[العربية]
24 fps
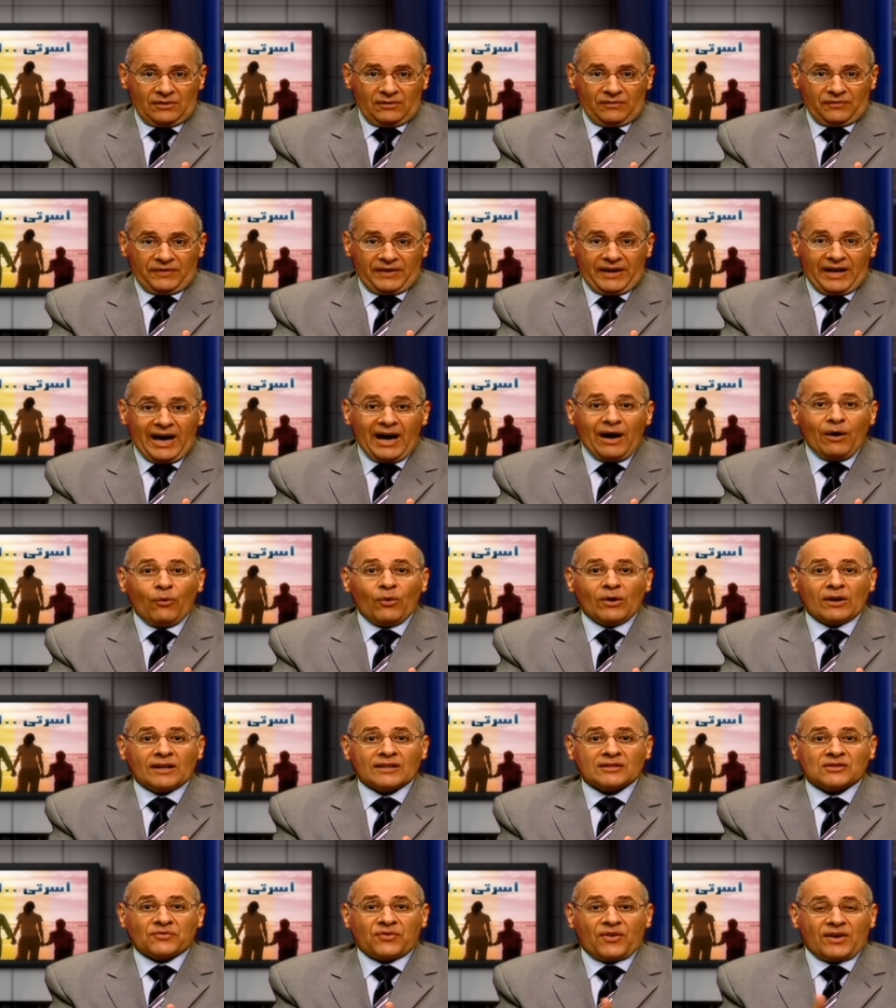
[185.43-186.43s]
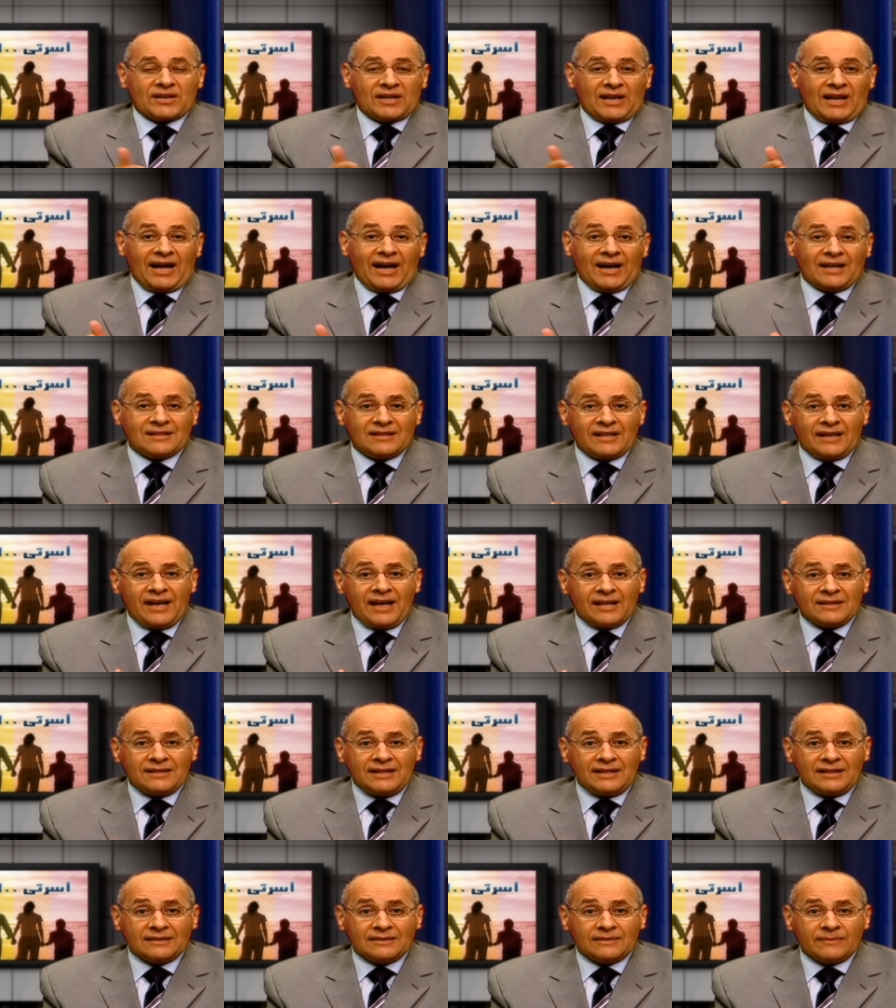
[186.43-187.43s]
في أول أسفار العهد
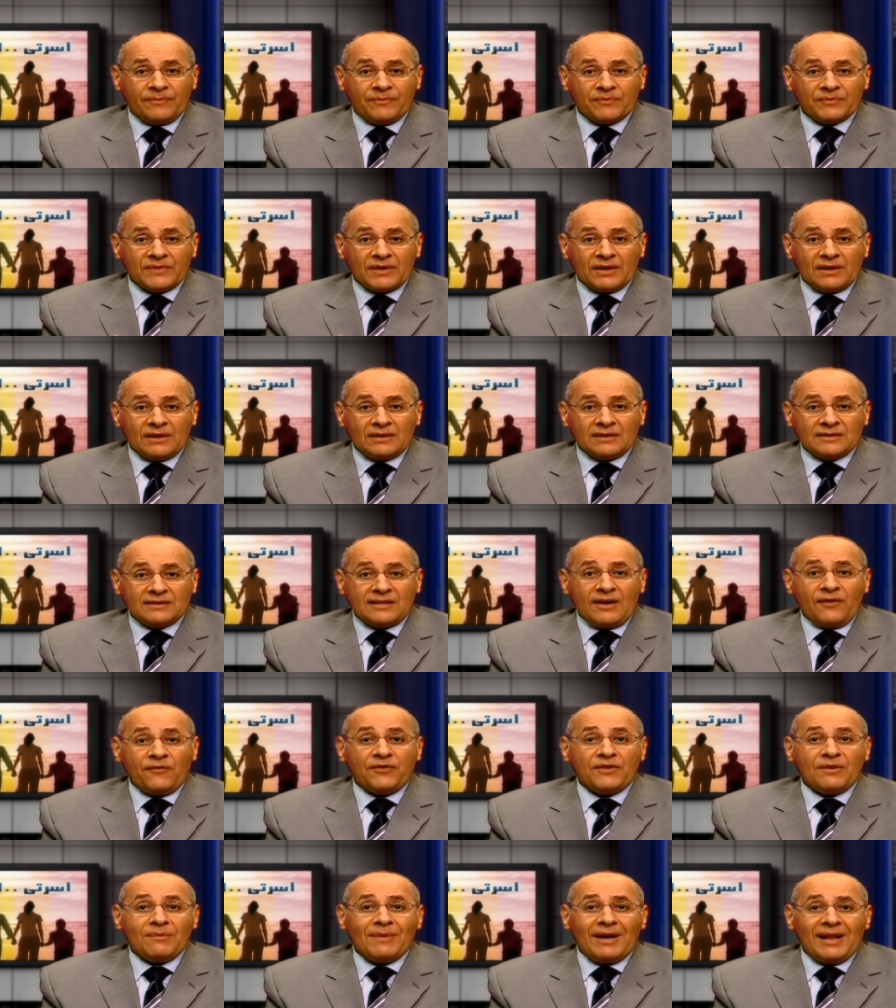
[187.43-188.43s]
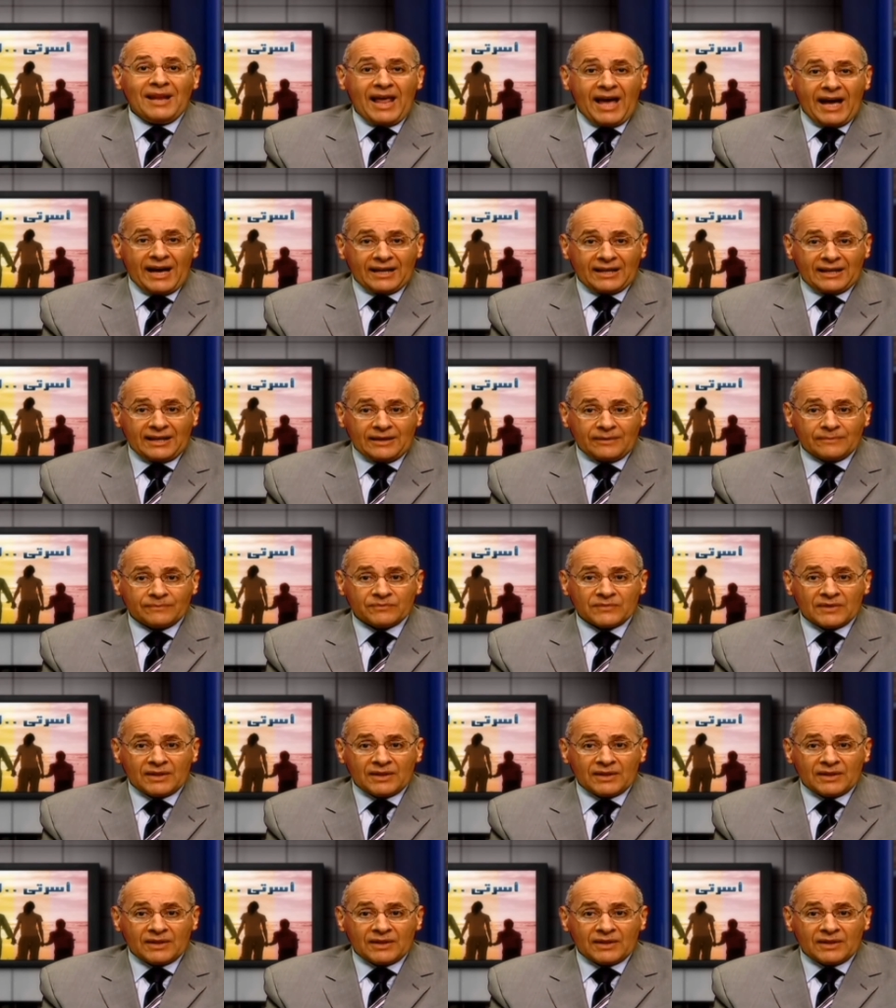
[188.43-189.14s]
الجديد سفر ملاخي